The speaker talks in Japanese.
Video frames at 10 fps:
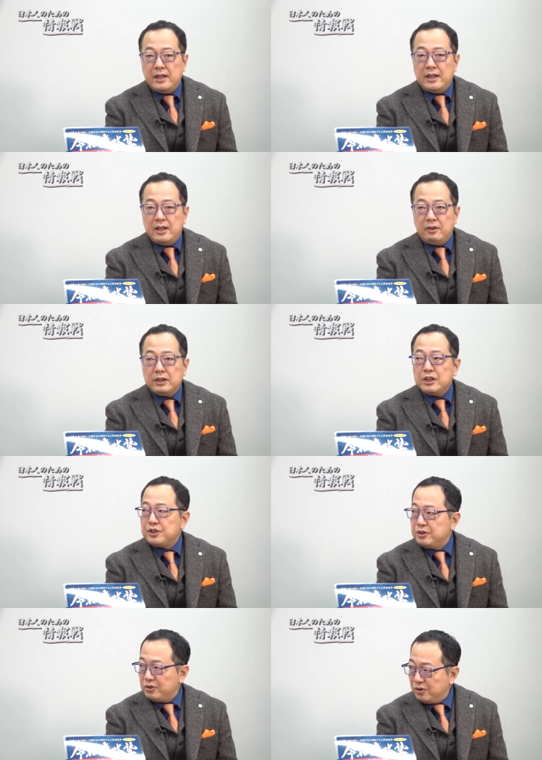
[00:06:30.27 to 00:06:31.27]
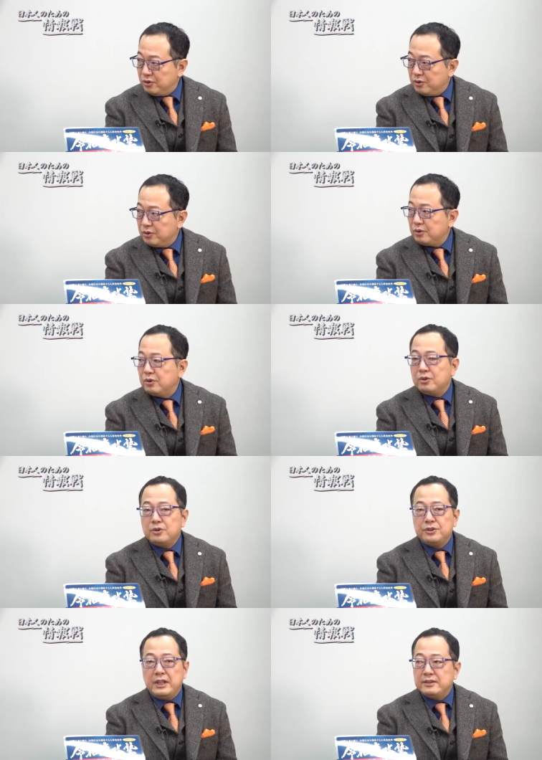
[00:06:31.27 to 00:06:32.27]
えー、私のこの
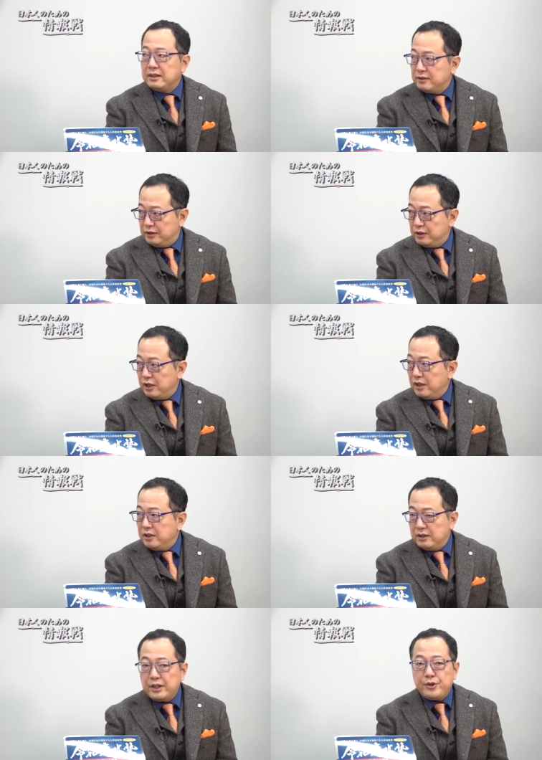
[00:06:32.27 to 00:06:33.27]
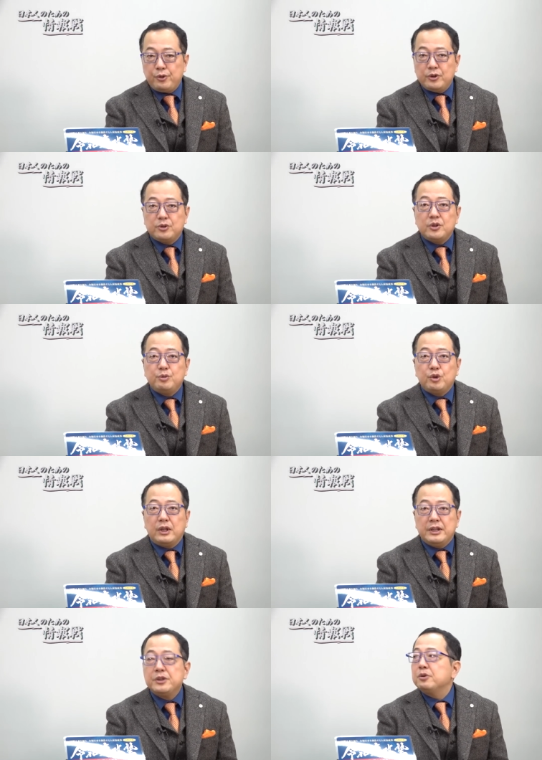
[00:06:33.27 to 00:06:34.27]
政策、はいね、教育というもの
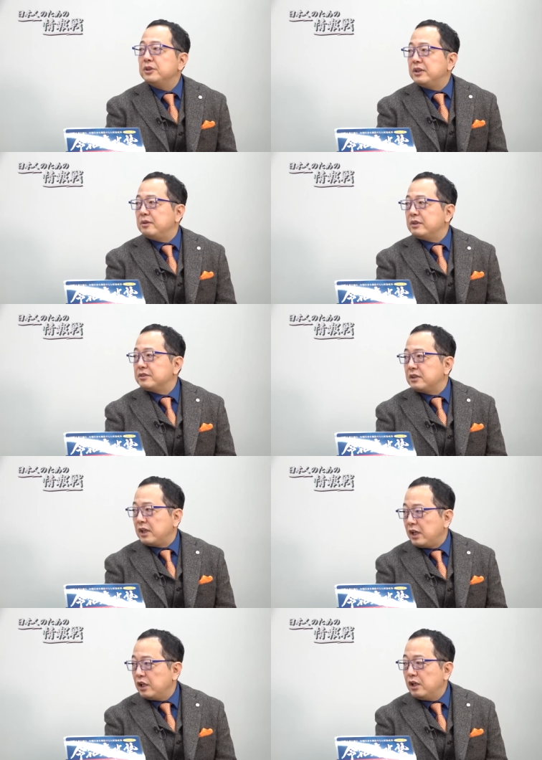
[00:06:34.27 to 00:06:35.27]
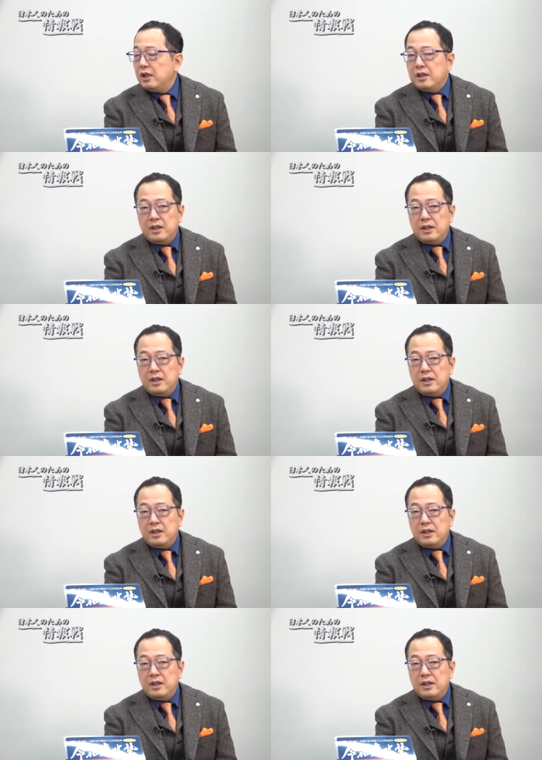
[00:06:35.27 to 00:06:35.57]
が行き届いていますから、うん、